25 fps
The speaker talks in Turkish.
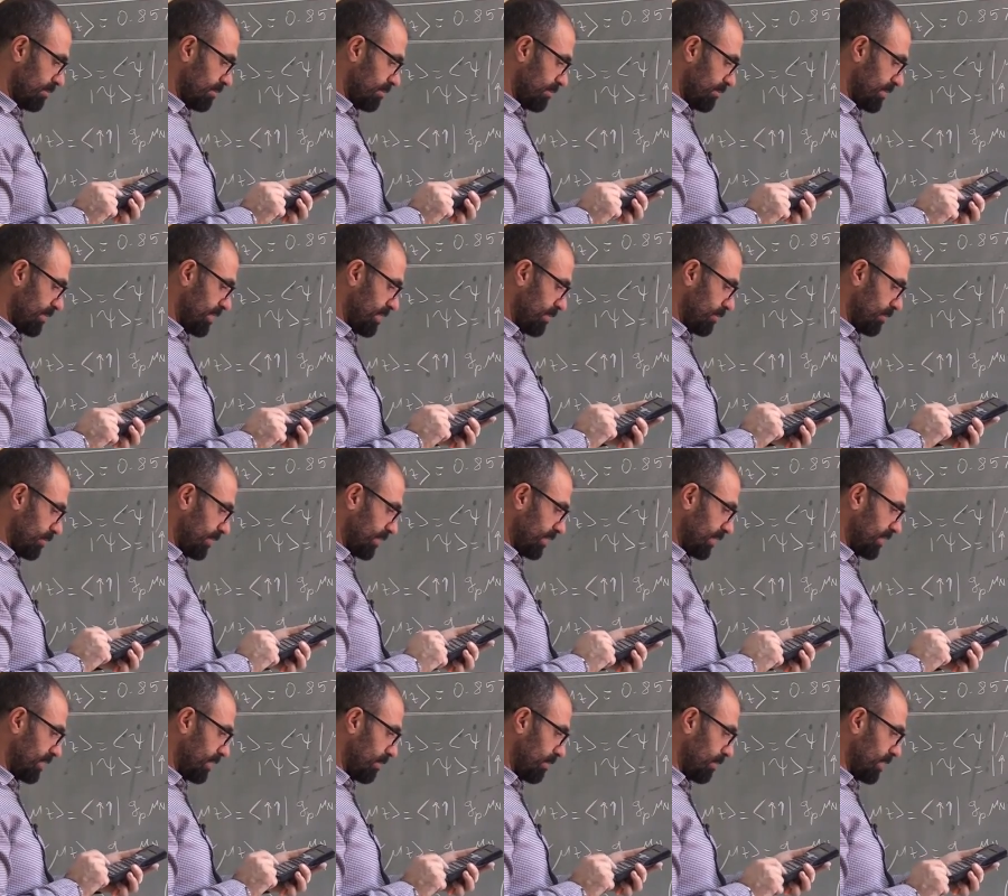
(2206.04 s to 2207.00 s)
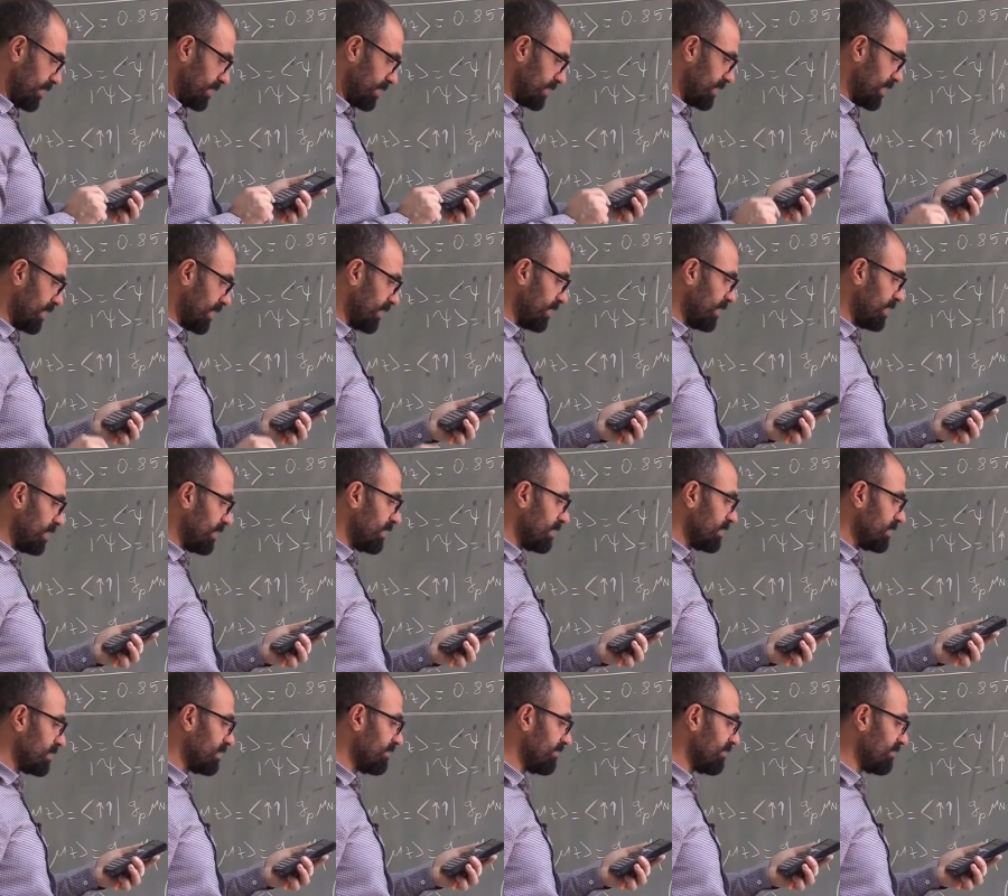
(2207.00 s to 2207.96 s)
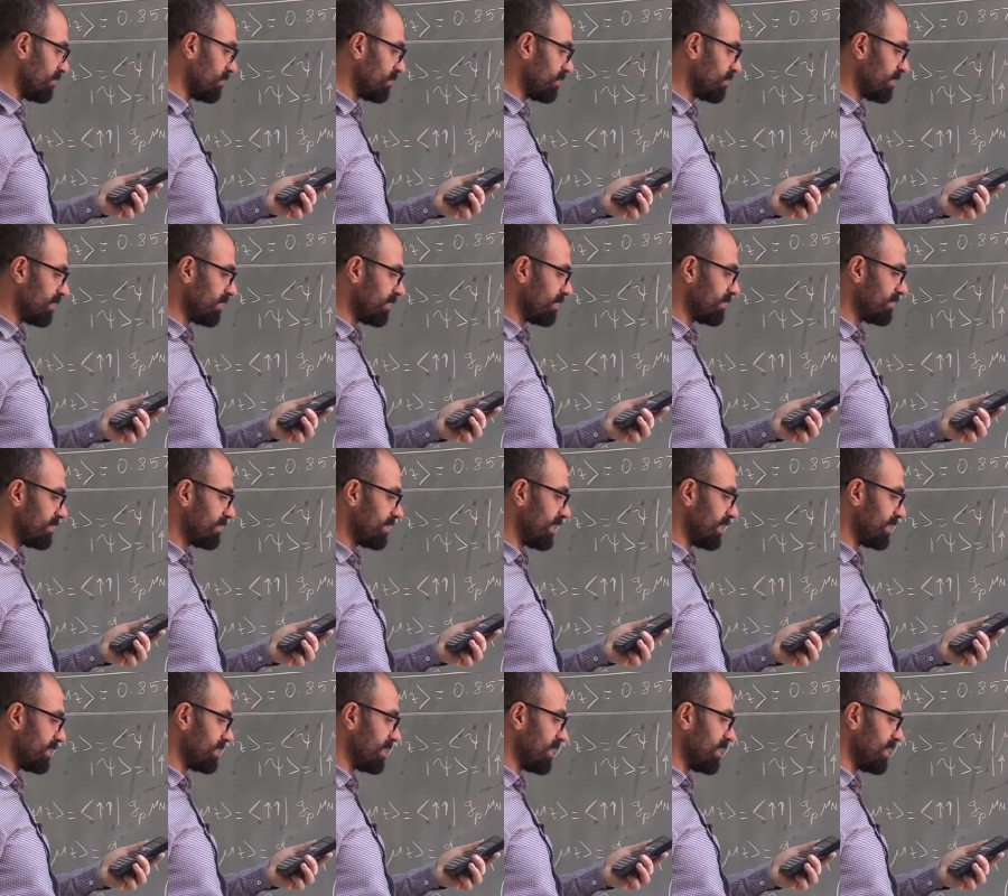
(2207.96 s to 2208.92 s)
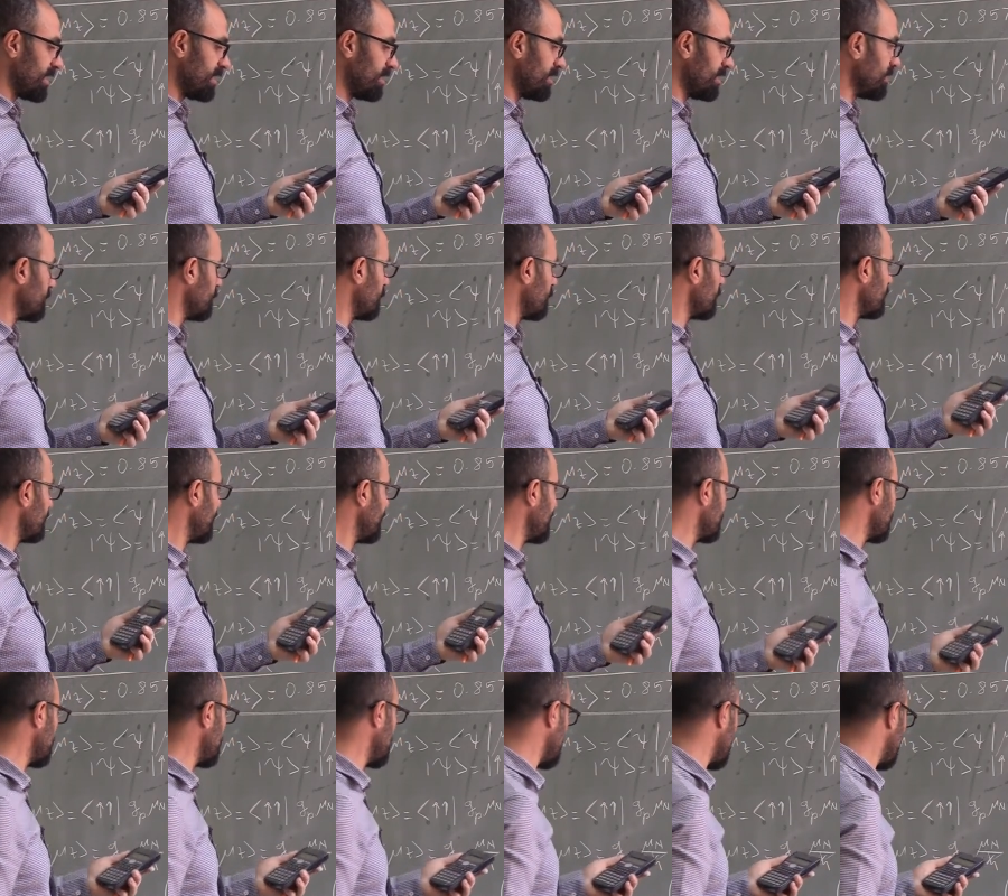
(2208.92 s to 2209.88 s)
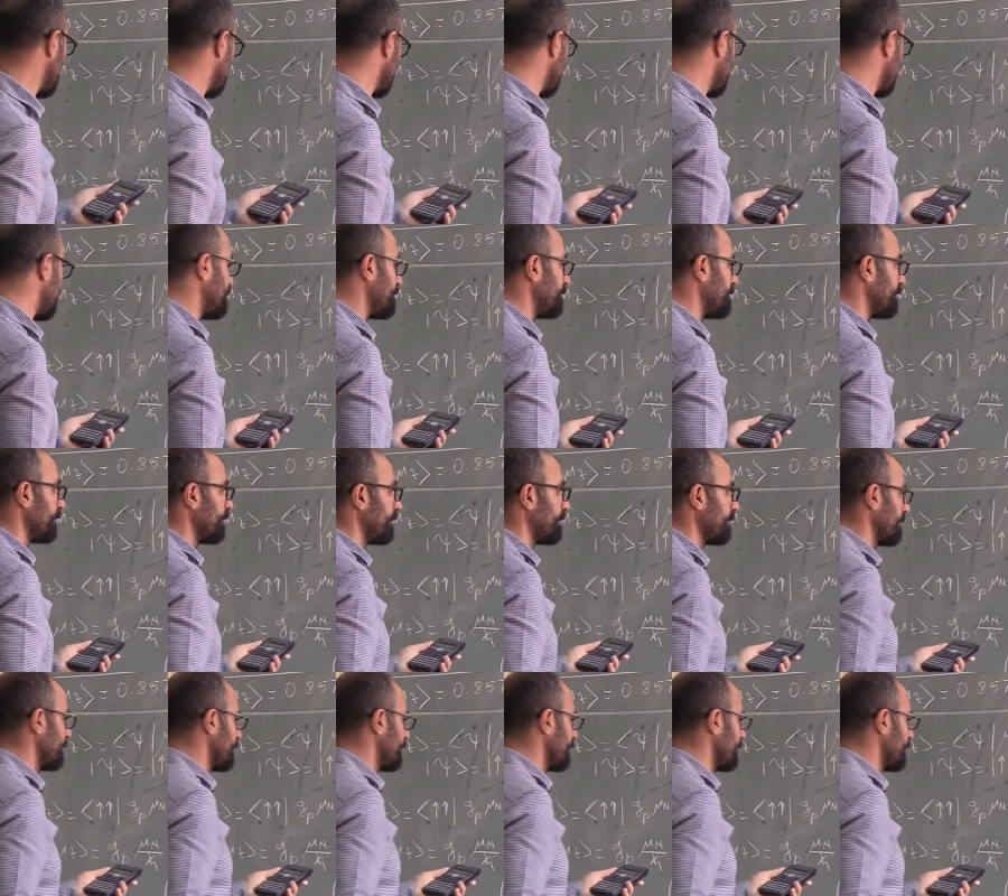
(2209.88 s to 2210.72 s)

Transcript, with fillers: bir de bunu ikiye bölersek 0.879 vesaire. Çarpı